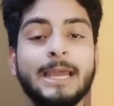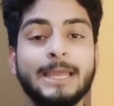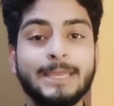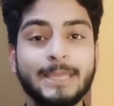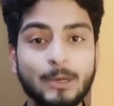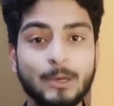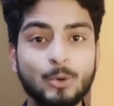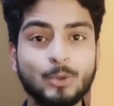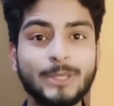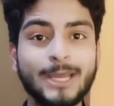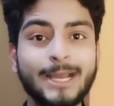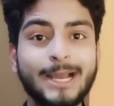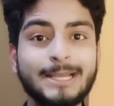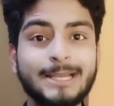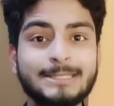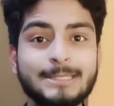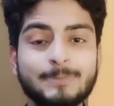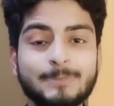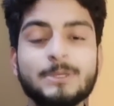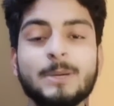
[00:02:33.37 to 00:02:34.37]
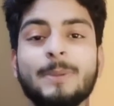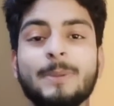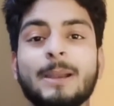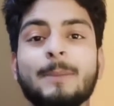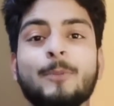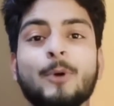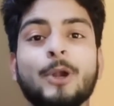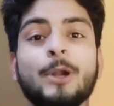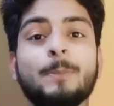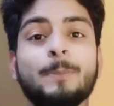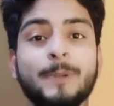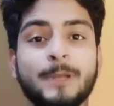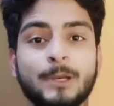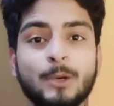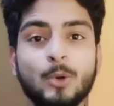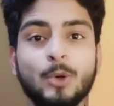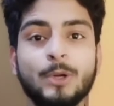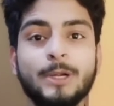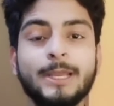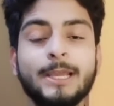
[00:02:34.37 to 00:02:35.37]
ये होता है सबसे पहला पॉइंट बी
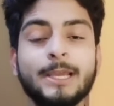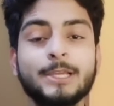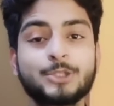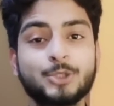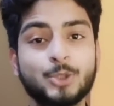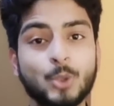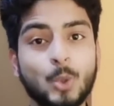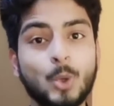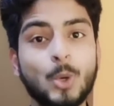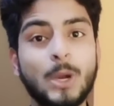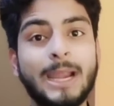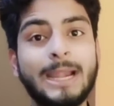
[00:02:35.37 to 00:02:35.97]
रोल ठीक है शो